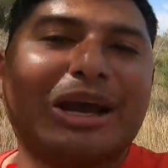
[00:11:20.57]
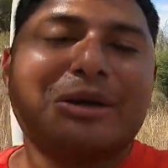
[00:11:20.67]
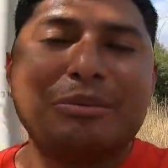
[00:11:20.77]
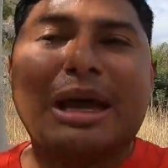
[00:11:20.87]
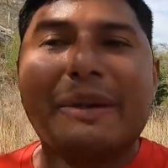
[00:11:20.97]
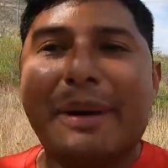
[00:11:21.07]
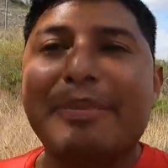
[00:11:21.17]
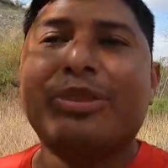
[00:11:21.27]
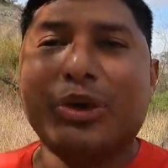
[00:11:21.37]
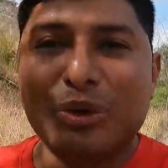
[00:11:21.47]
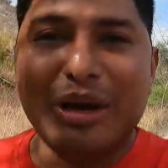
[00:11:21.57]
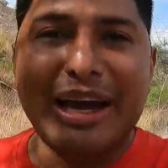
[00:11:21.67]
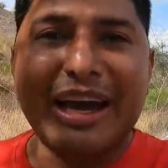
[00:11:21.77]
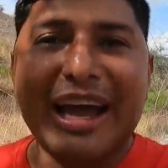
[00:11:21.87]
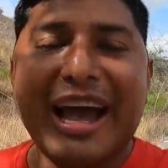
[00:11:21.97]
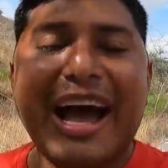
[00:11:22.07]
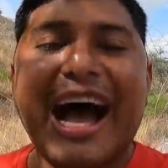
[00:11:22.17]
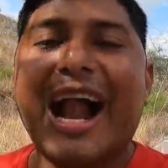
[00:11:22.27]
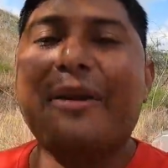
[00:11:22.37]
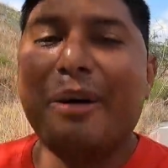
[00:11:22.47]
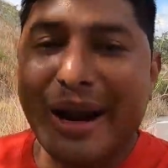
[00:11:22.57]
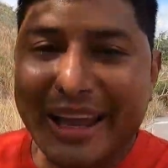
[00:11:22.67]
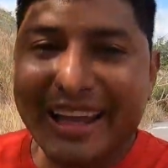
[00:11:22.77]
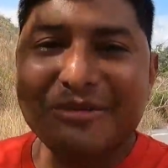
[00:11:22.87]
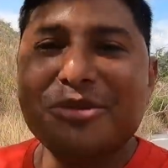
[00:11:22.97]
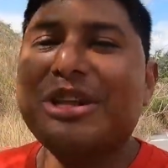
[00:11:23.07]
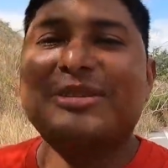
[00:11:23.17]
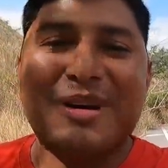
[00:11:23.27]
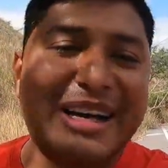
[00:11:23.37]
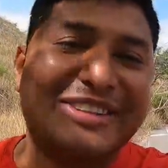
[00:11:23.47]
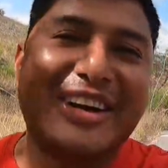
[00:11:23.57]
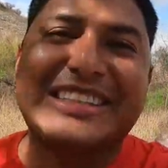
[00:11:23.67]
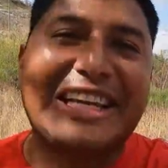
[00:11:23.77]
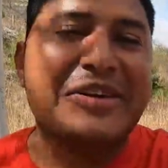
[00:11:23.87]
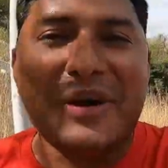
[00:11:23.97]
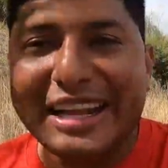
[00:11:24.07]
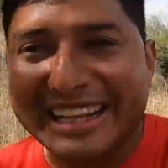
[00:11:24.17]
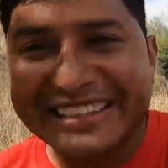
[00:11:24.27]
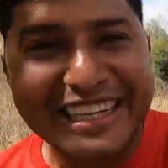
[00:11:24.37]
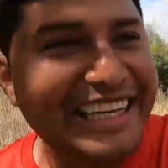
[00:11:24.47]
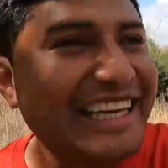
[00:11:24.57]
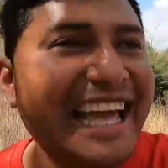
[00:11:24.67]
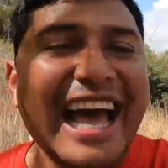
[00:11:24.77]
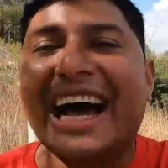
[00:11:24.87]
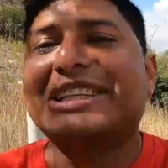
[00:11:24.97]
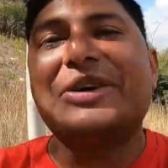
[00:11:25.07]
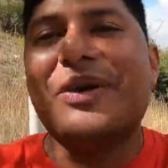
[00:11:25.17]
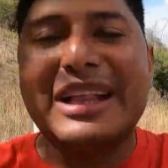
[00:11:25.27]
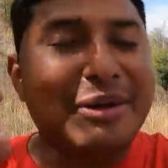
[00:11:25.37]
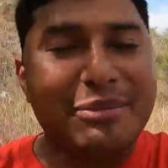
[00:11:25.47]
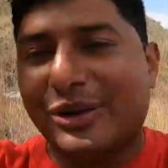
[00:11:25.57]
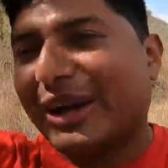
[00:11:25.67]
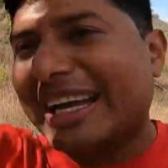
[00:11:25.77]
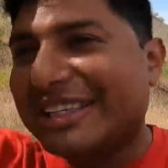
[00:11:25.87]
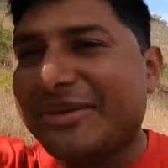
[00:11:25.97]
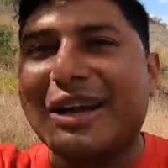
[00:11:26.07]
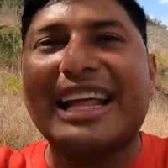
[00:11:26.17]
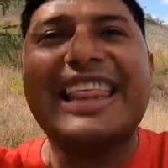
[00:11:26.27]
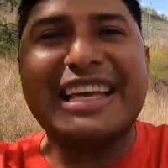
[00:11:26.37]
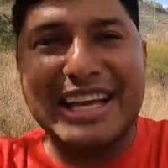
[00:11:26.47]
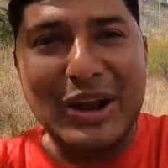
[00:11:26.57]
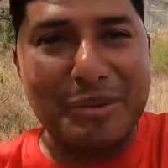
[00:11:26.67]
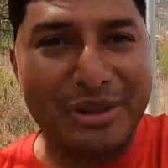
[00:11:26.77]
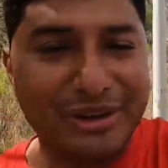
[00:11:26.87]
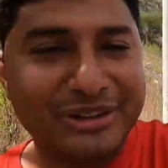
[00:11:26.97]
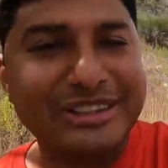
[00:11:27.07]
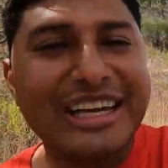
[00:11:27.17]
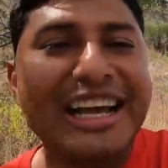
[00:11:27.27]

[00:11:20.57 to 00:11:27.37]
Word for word: me, mantuve al margen, muy despacio, a 50, 100, a 50, perdón, ¿qué 50? 10 kilómetros.